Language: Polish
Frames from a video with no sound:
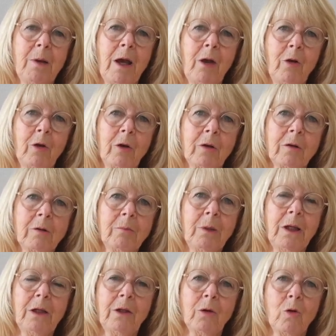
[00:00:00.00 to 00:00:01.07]
Dokładnie
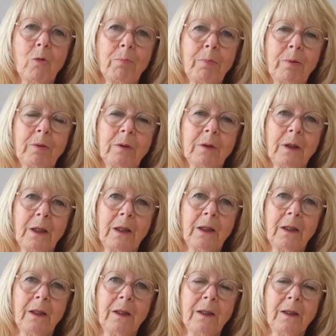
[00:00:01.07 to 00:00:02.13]
tu, gdzie teraz
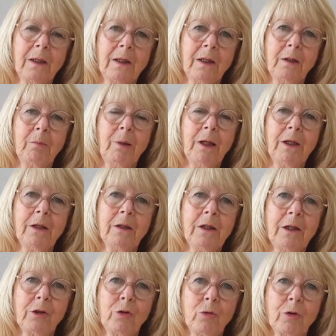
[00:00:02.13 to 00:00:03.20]
siedzisz czy leżysz,
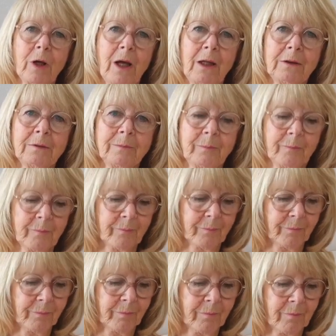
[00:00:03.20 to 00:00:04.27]
w
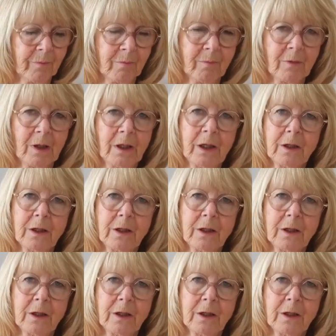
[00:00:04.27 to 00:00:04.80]
tym miejscu.